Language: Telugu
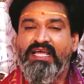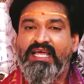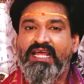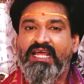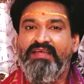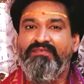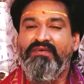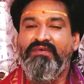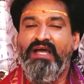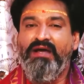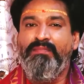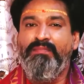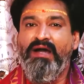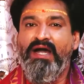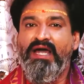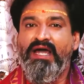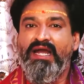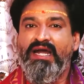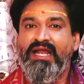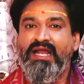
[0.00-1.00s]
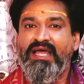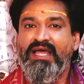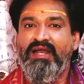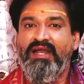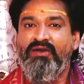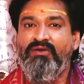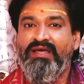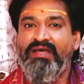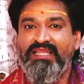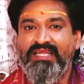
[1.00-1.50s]
కానీ వ్యాపార
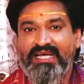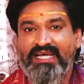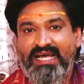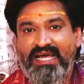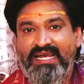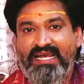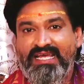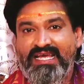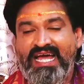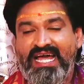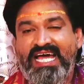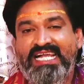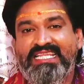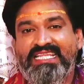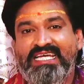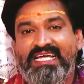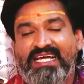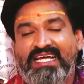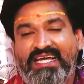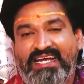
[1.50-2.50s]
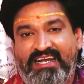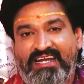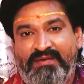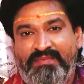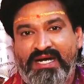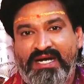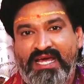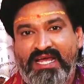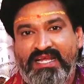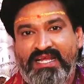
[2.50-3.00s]
రంగంలో ఎదగాలి ఆర్థికంగా
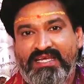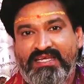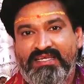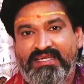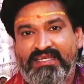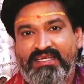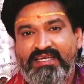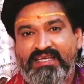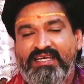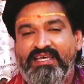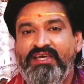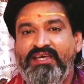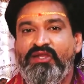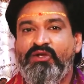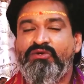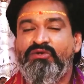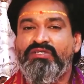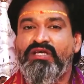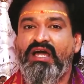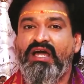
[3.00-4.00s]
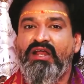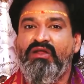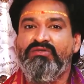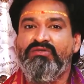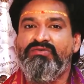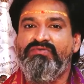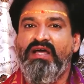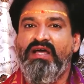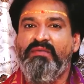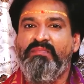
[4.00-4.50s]
నిలబడాలి ఈ రోజుకి ఆ
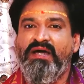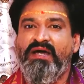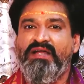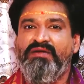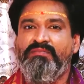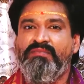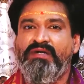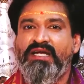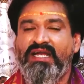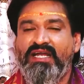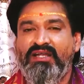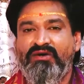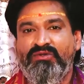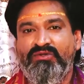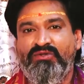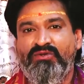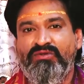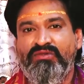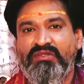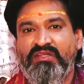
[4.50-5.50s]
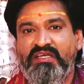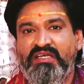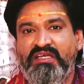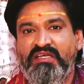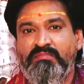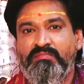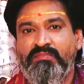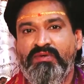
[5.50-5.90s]
రోజు వ్యాపారం డల్ అవుతుంది